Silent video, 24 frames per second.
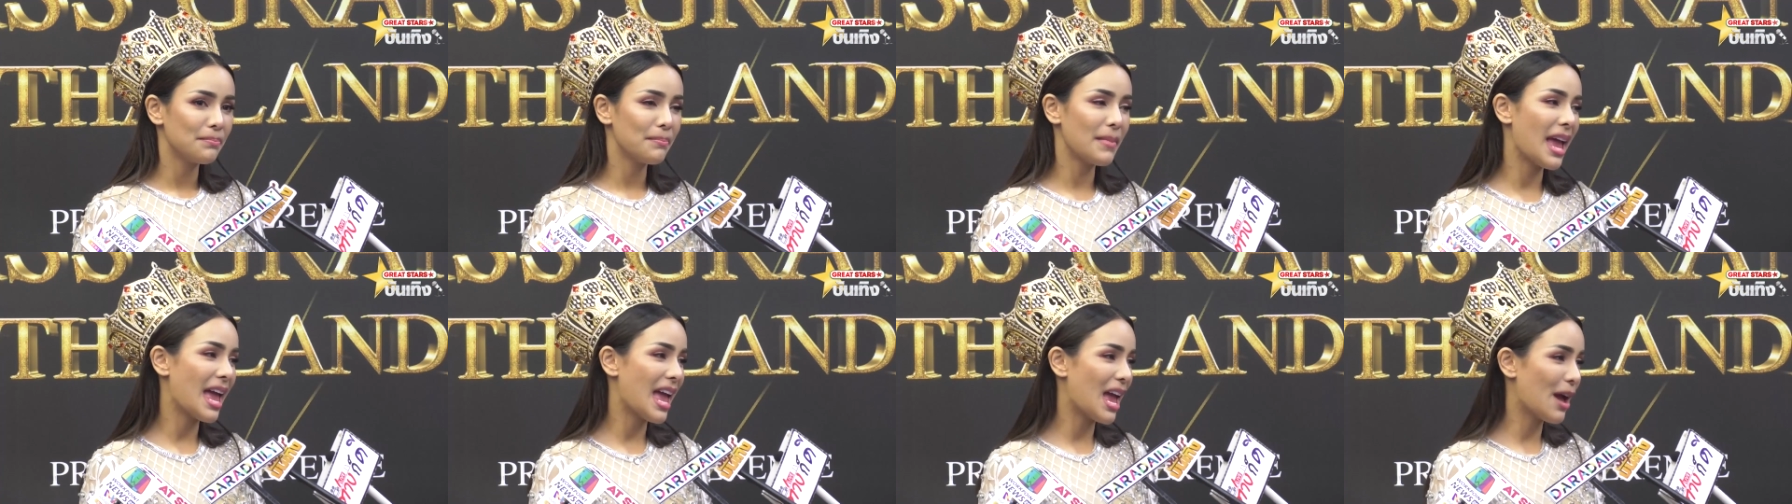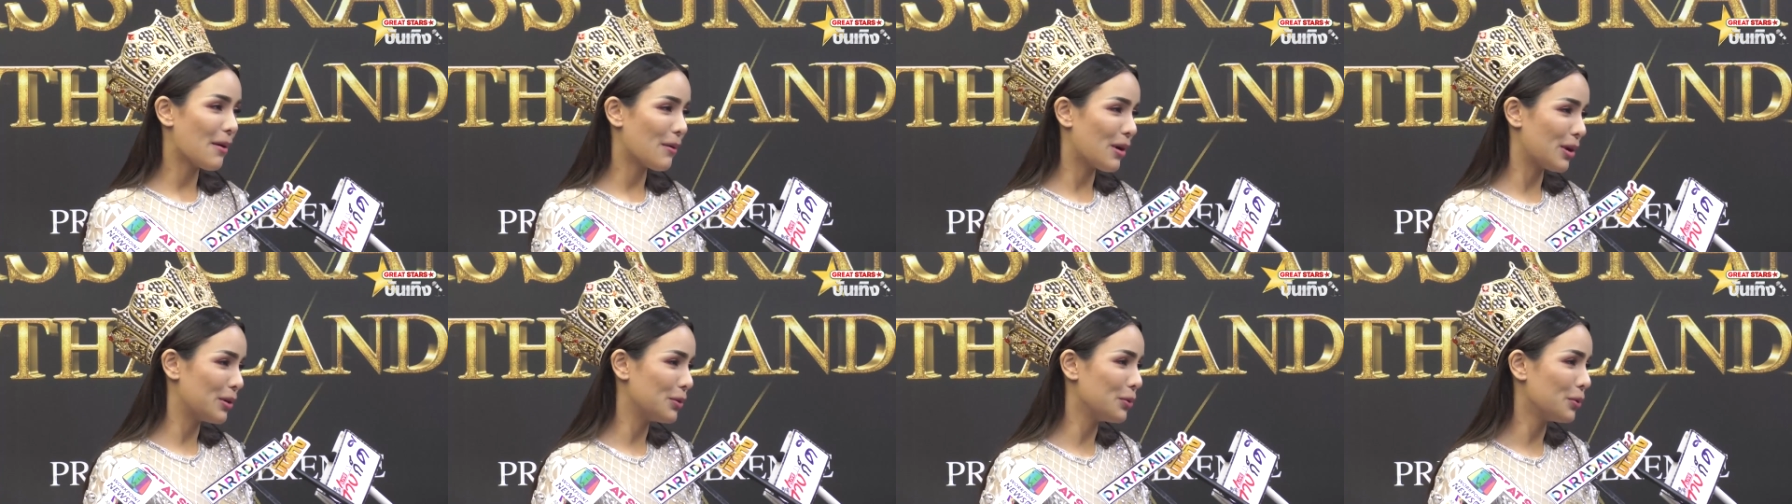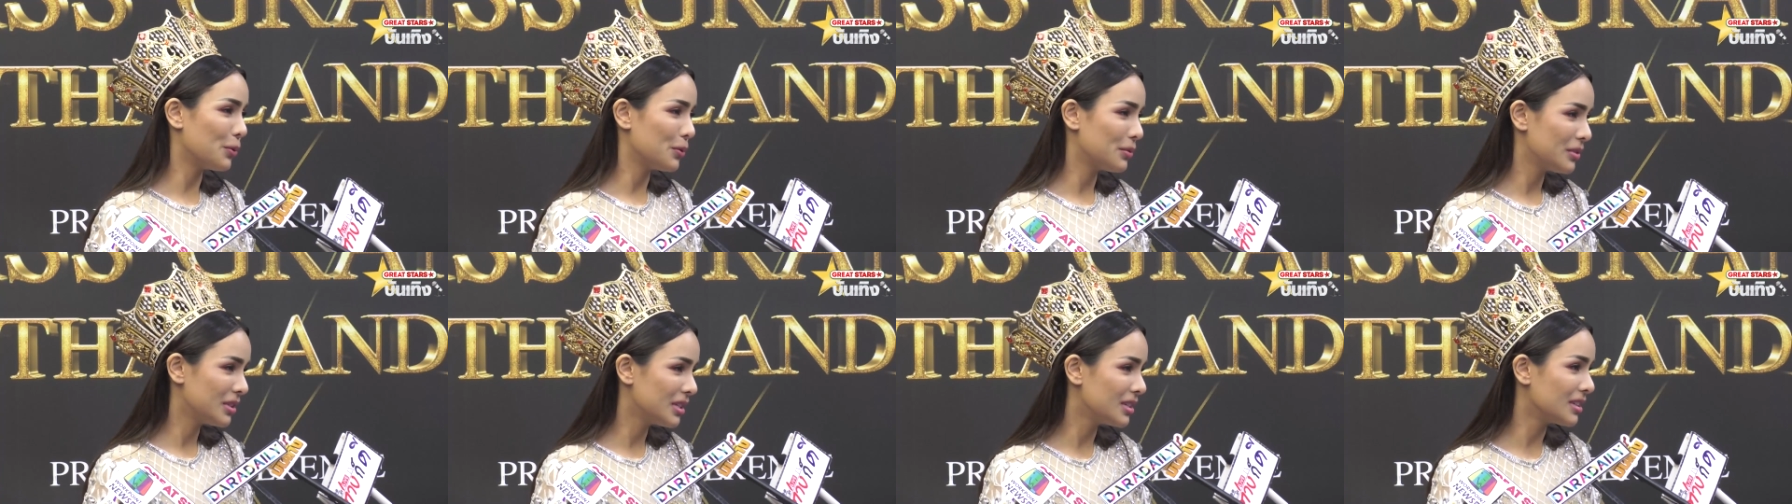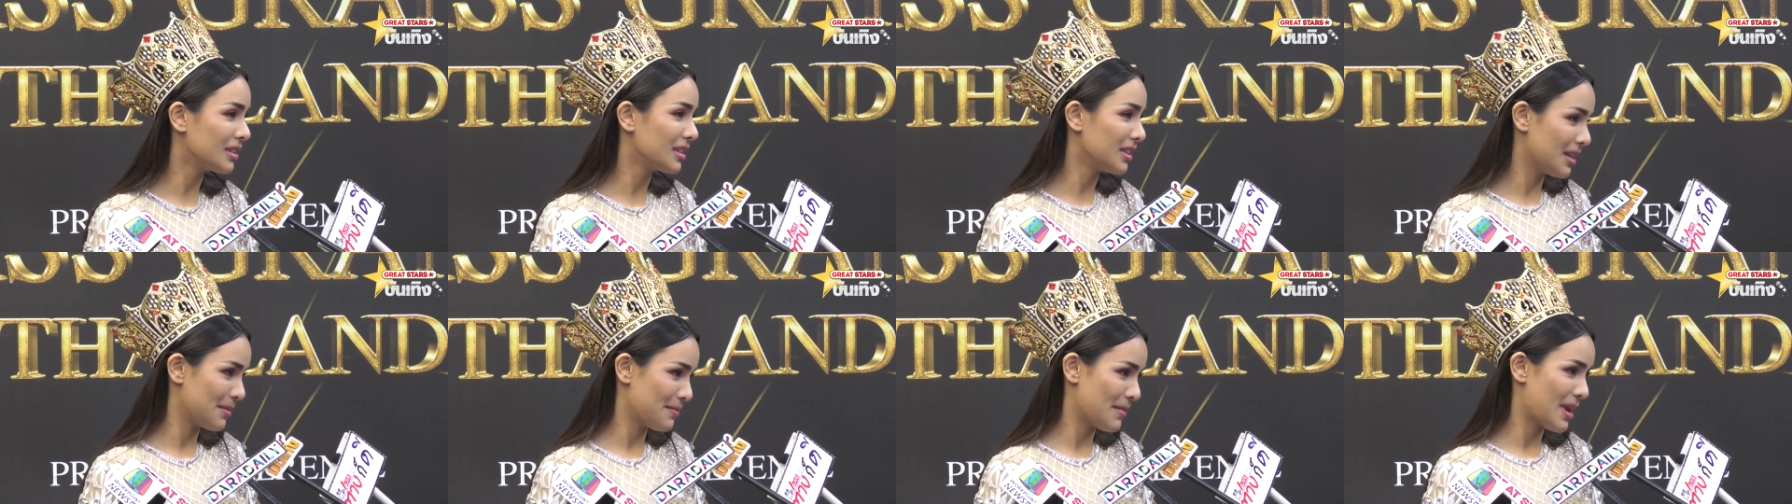แมวอ่ะห
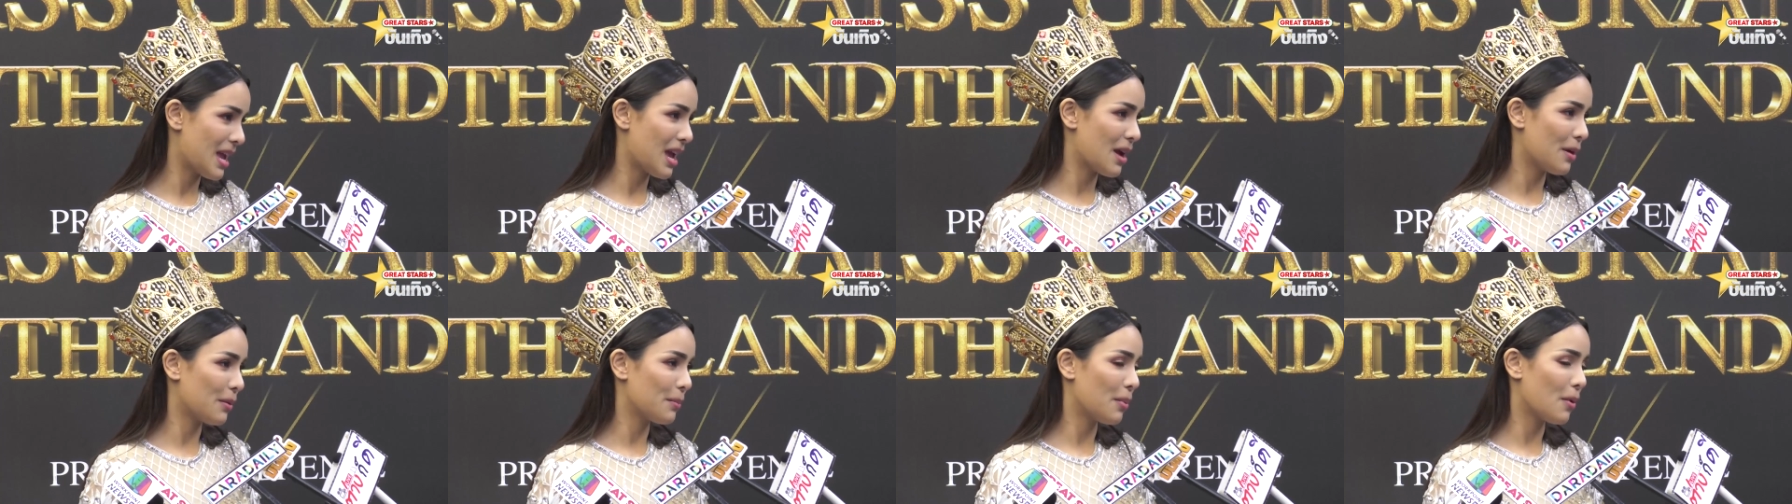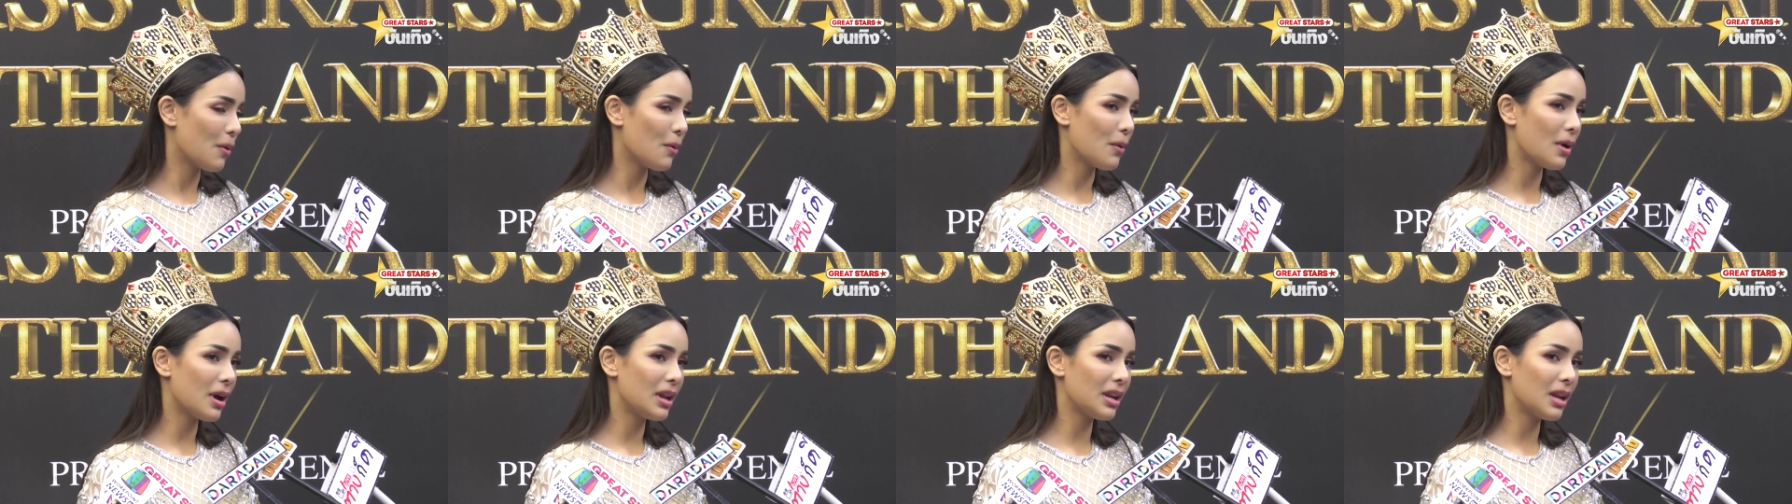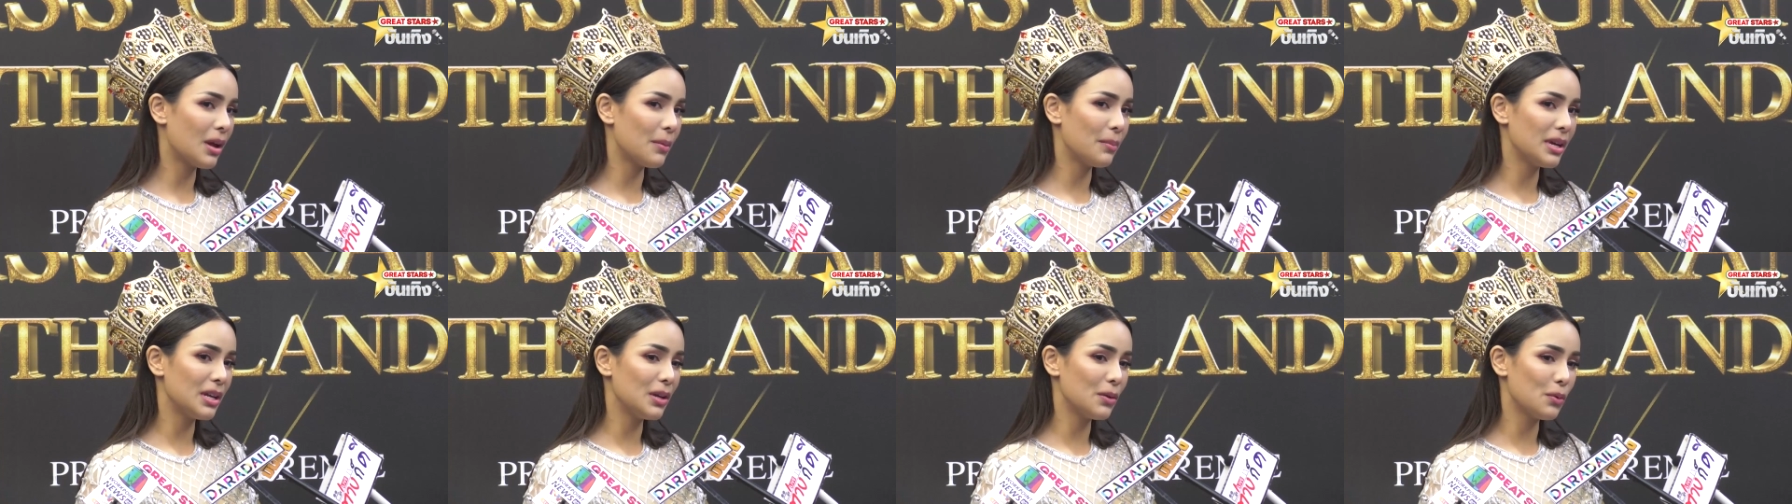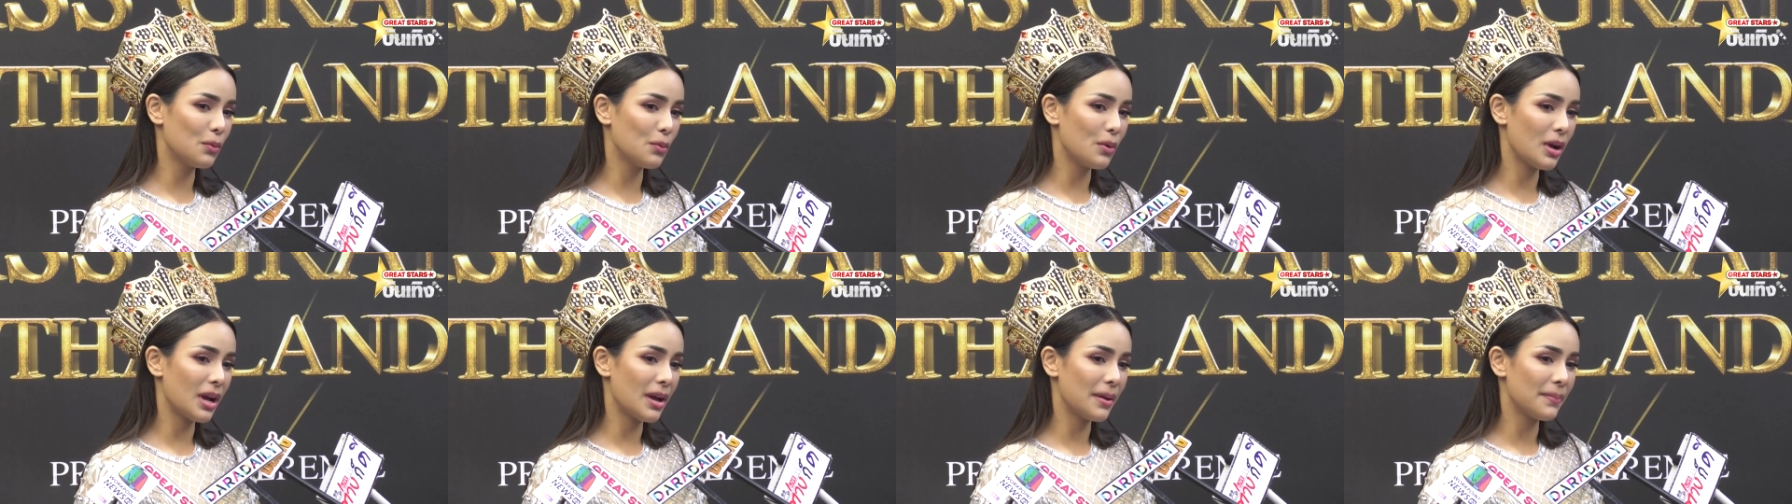นึ่งเลยแมวเพราะว่าเราไม่
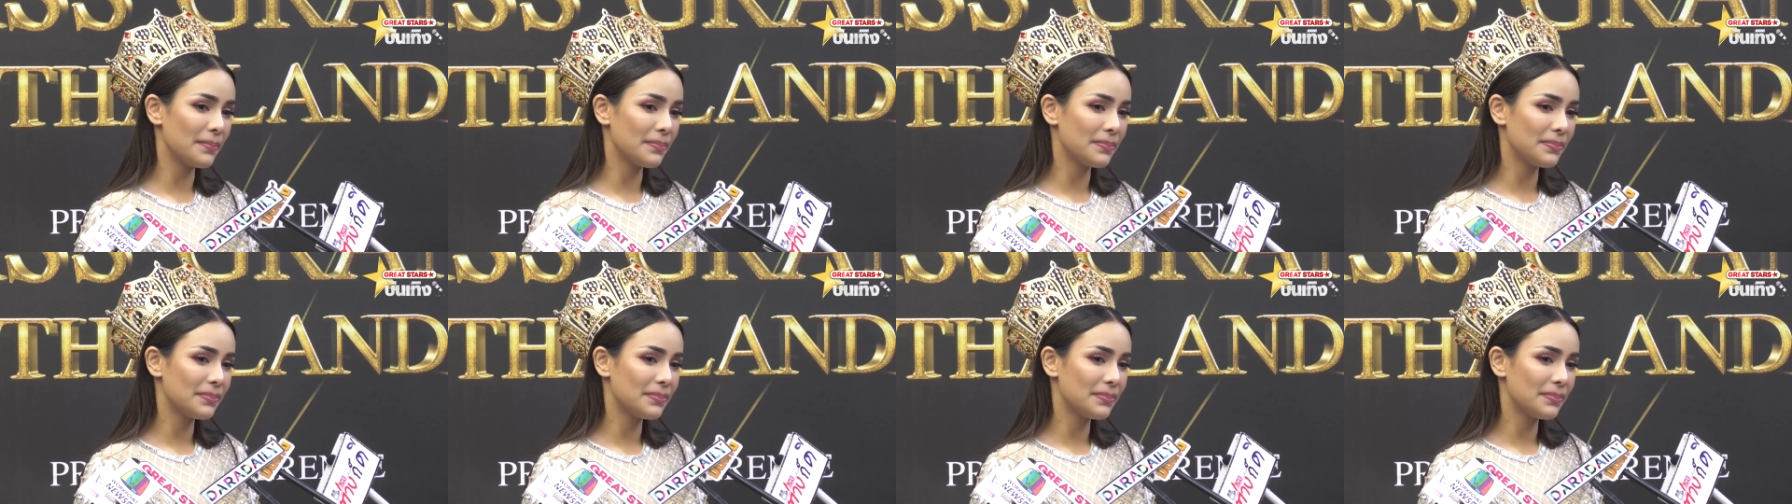รู้ว่า